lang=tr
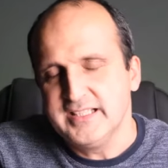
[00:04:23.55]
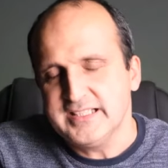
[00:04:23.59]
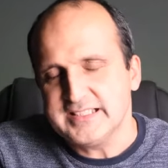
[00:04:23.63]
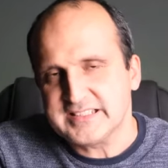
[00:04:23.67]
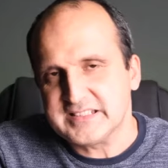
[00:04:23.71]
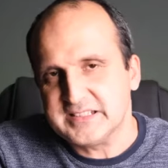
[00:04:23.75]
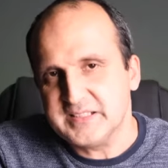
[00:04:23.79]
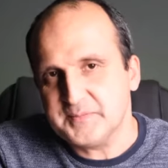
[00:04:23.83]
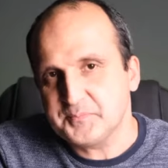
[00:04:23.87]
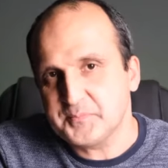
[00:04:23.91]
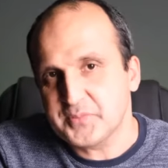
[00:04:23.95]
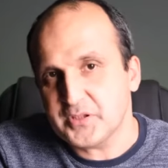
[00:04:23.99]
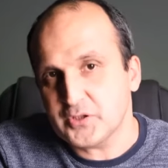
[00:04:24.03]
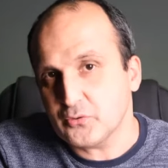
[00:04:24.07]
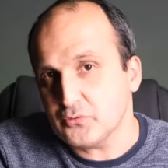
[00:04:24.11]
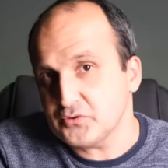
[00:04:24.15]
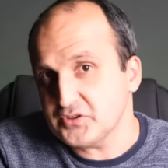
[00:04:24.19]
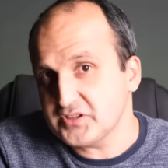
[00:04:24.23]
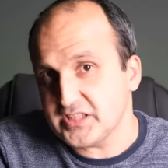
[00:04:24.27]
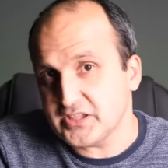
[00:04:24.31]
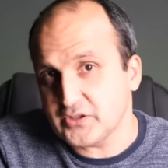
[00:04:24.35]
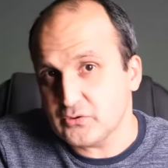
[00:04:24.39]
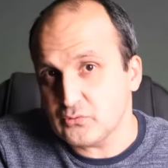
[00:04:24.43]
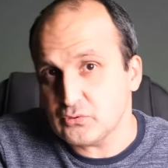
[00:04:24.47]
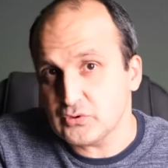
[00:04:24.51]
Snapdragon
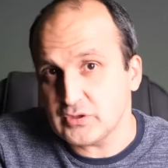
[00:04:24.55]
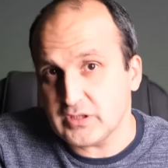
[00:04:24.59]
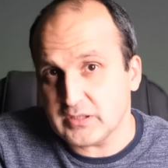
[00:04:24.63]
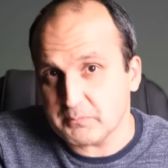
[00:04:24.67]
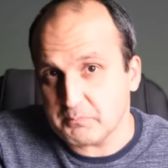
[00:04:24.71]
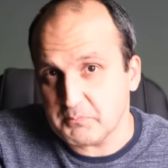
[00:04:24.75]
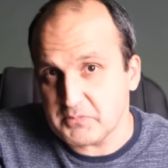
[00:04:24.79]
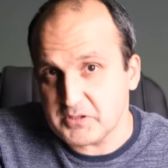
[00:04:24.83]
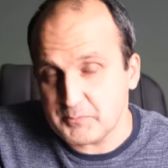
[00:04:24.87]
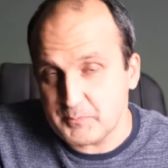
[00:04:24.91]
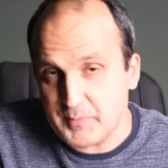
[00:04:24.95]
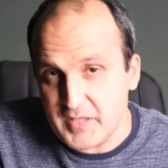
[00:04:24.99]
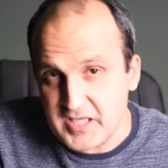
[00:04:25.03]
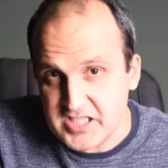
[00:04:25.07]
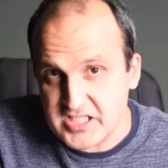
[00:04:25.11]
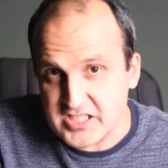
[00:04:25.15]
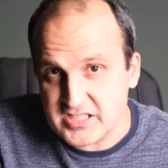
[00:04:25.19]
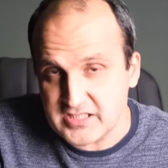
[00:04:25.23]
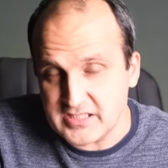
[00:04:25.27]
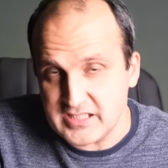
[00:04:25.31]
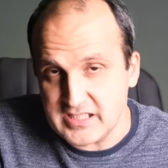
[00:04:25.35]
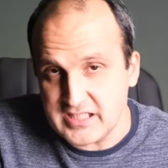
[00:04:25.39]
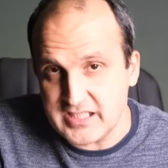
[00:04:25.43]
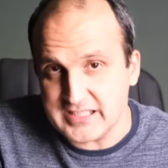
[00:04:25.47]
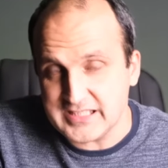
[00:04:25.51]

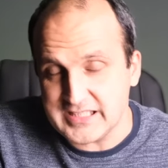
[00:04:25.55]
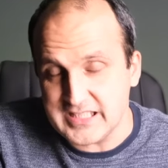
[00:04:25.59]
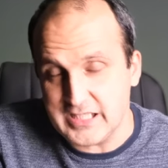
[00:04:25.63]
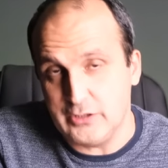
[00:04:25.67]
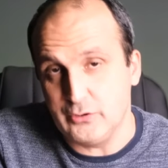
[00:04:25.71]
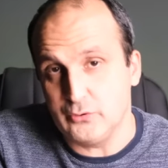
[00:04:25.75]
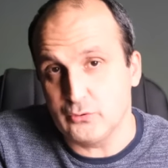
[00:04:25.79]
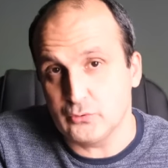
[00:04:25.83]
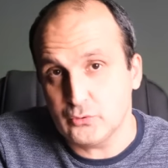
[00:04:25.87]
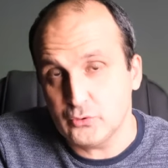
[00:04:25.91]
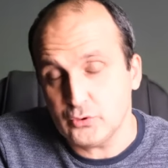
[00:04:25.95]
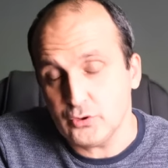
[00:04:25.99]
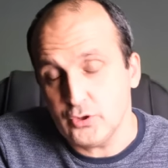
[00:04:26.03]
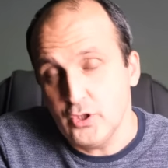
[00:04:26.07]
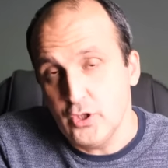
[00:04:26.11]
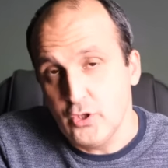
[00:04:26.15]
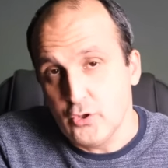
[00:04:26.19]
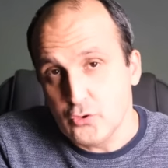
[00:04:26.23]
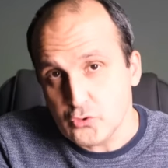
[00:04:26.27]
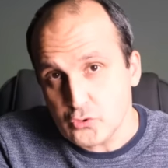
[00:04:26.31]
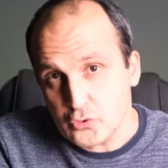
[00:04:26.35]
865 ile geliyordu.